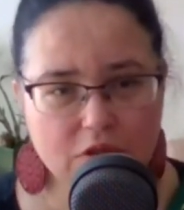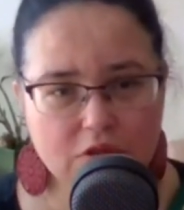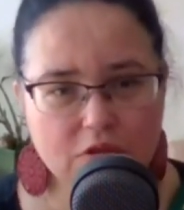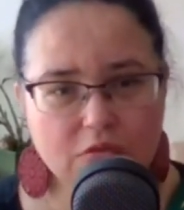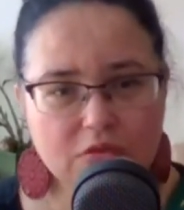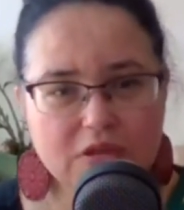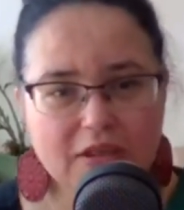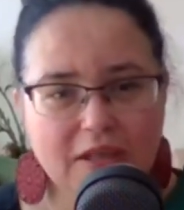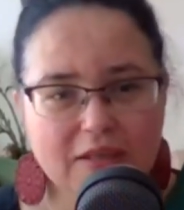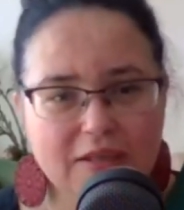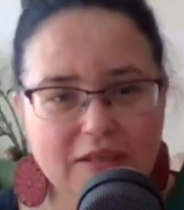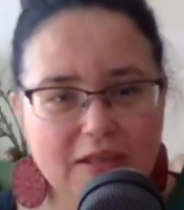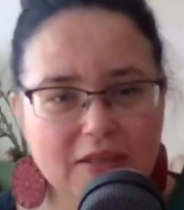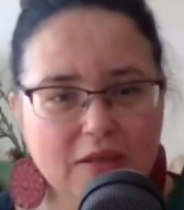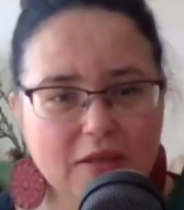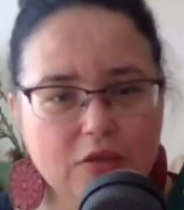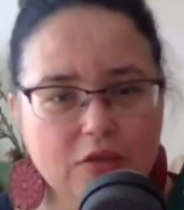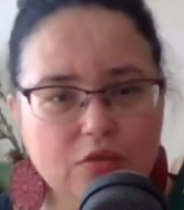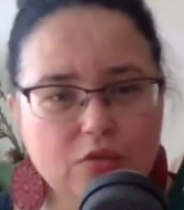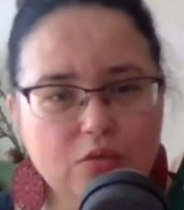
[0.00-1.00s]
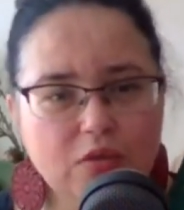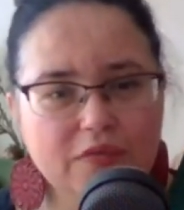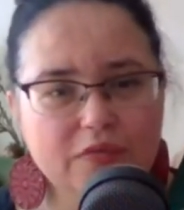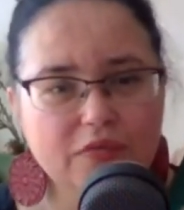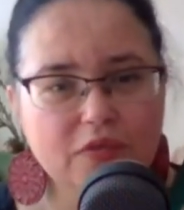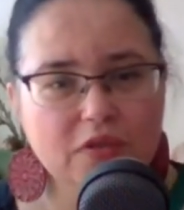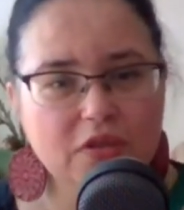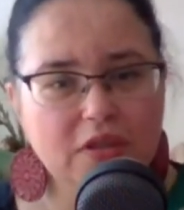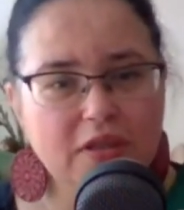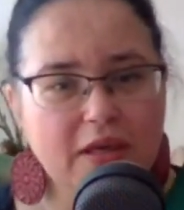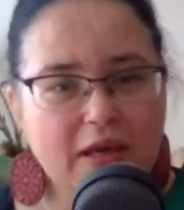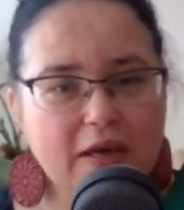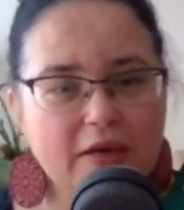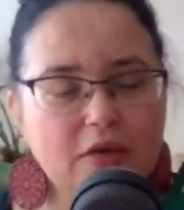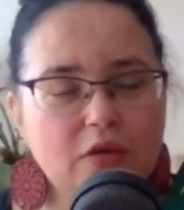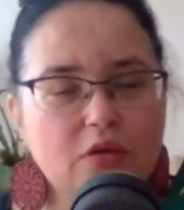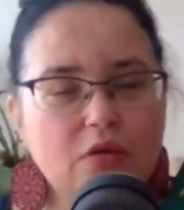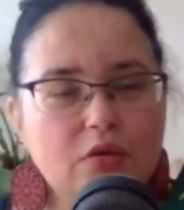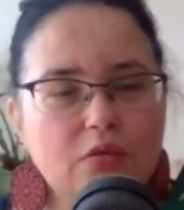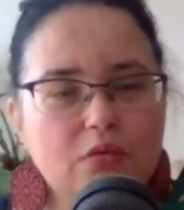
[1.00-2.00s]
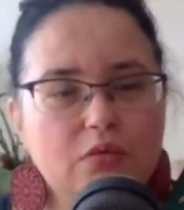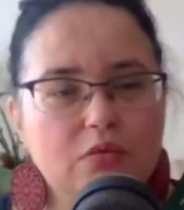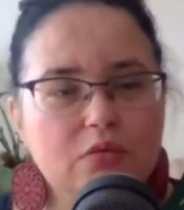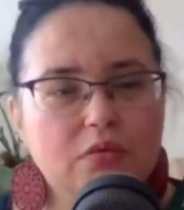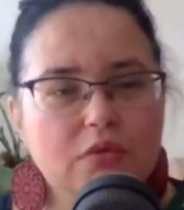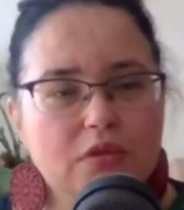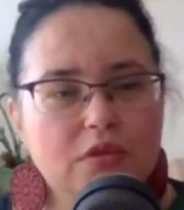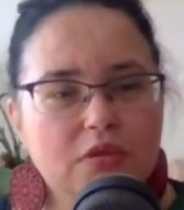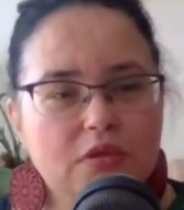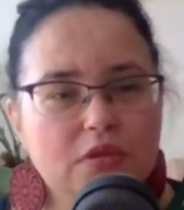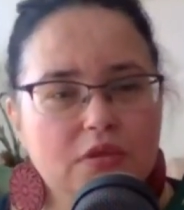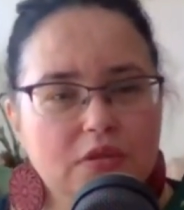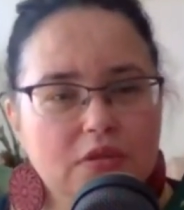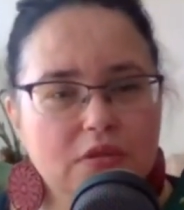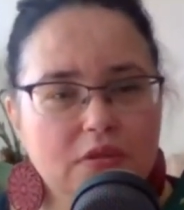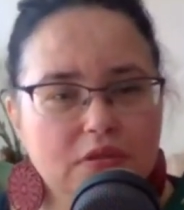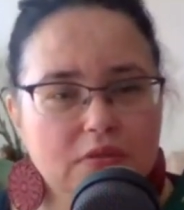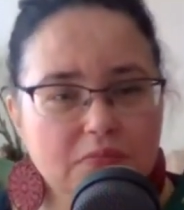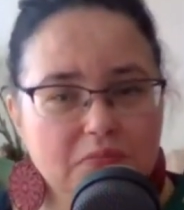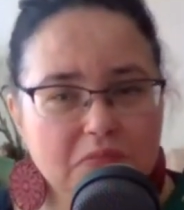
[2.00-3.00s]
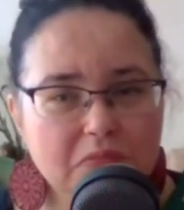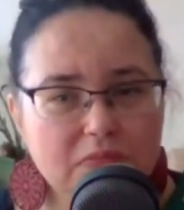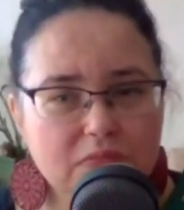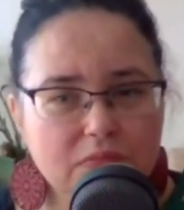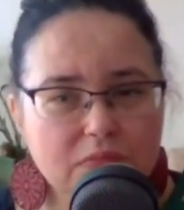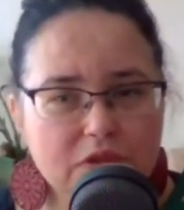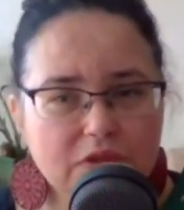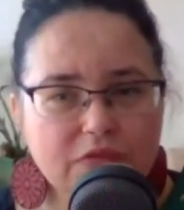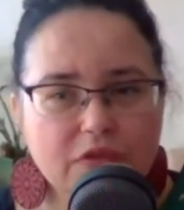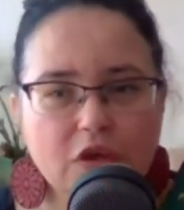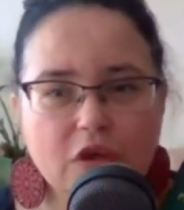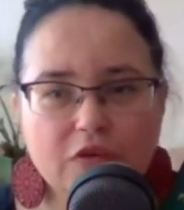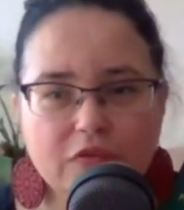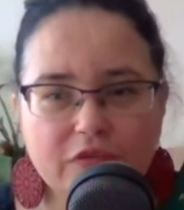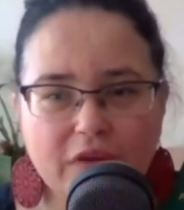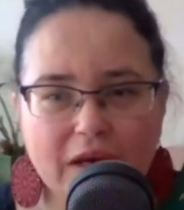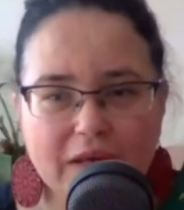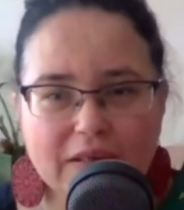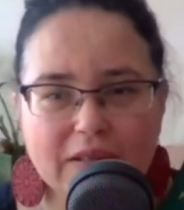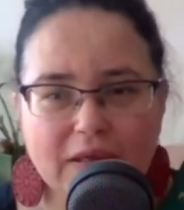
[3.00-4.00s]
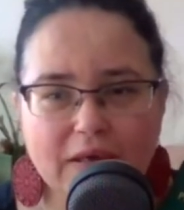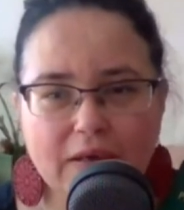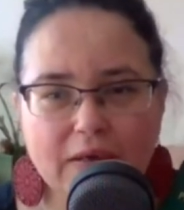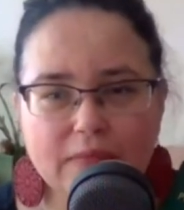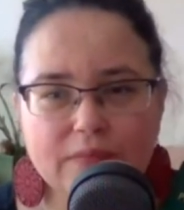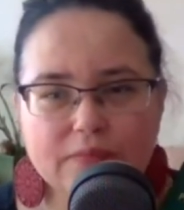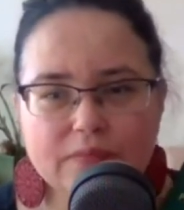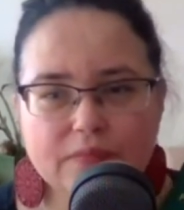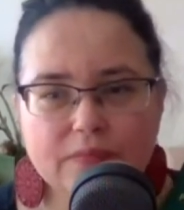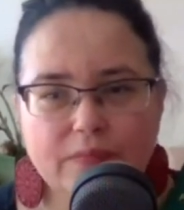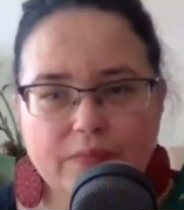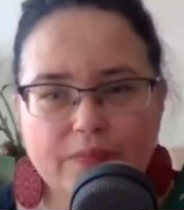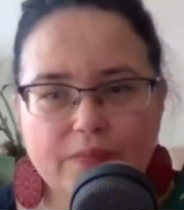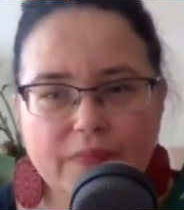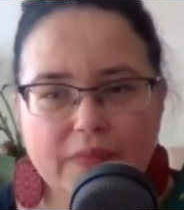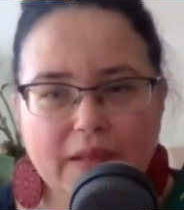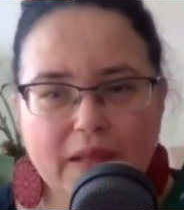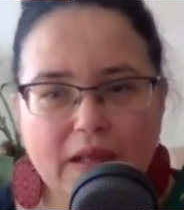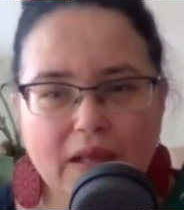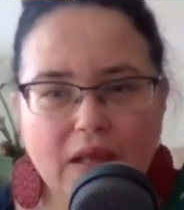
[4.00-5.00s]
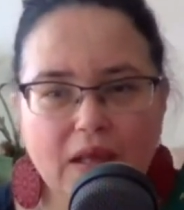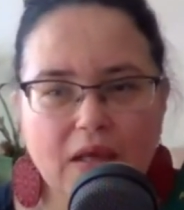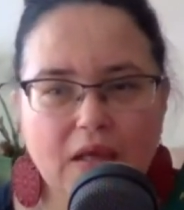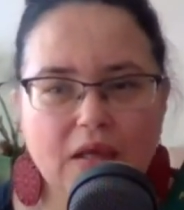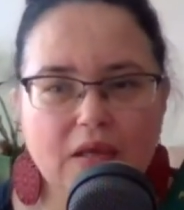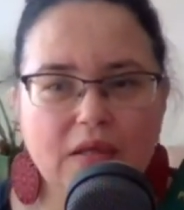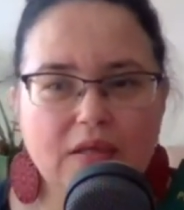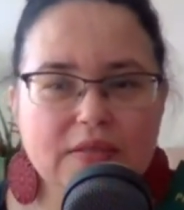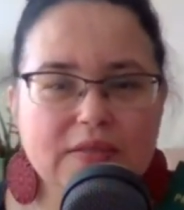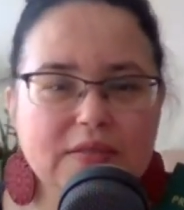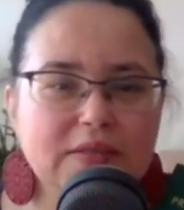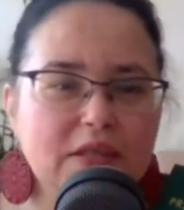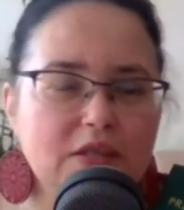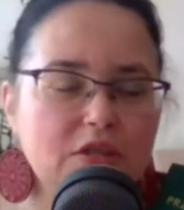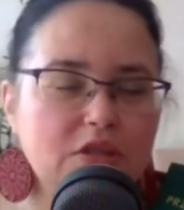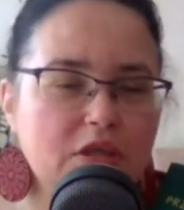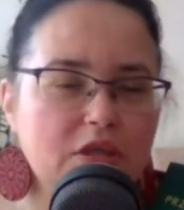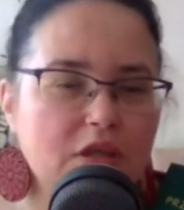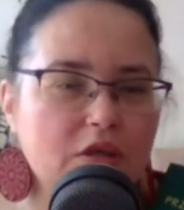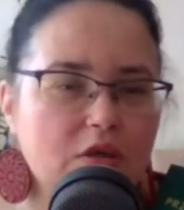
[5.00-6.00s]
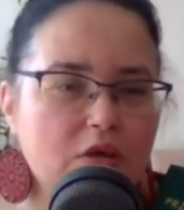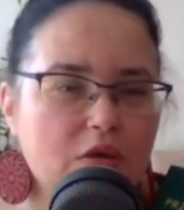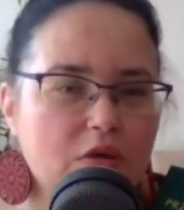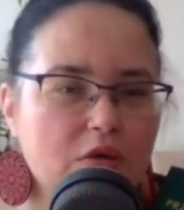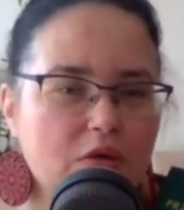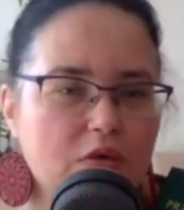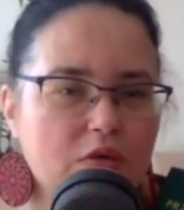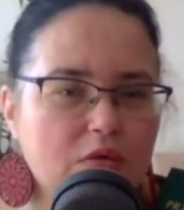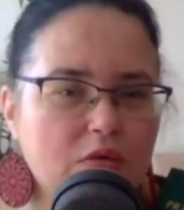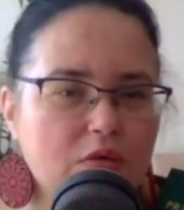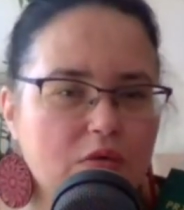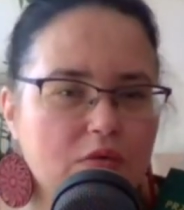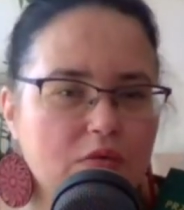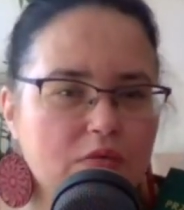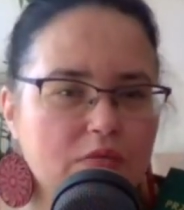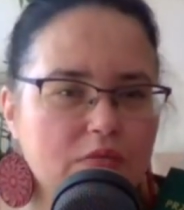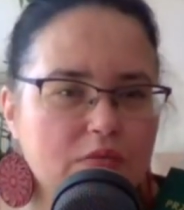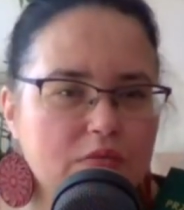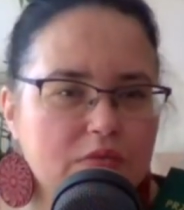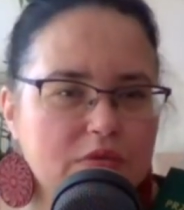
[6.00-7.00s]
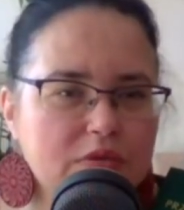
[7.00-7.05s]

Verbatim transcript: To są strategie, które wynikają e, z wychowania, e, z naszego